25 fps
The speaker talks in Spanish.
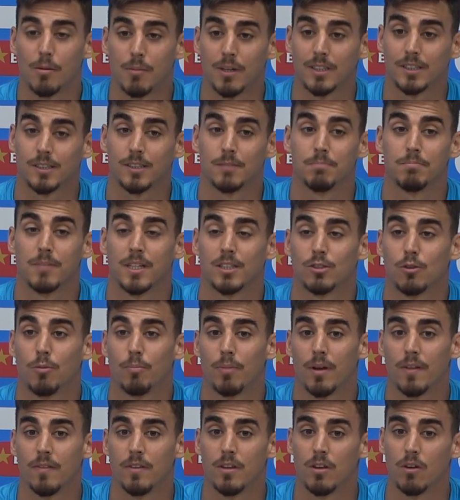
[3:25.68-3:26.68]
más me ha
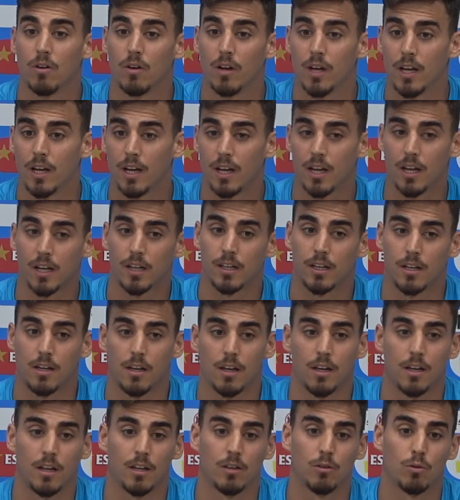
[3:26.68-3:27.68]
sorprendido es
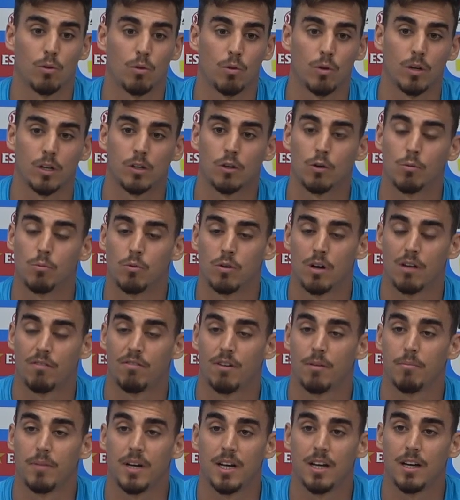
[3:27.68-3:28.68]
que todo es como una
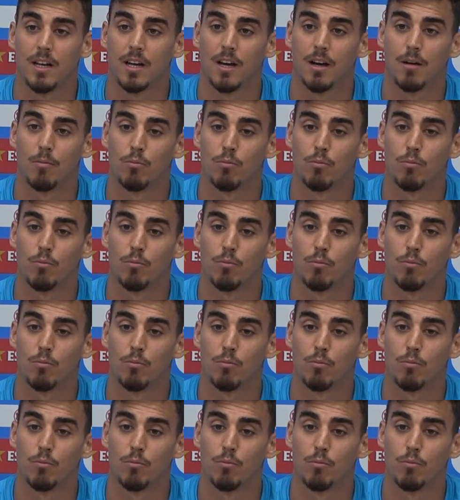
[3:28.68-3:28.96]
familia,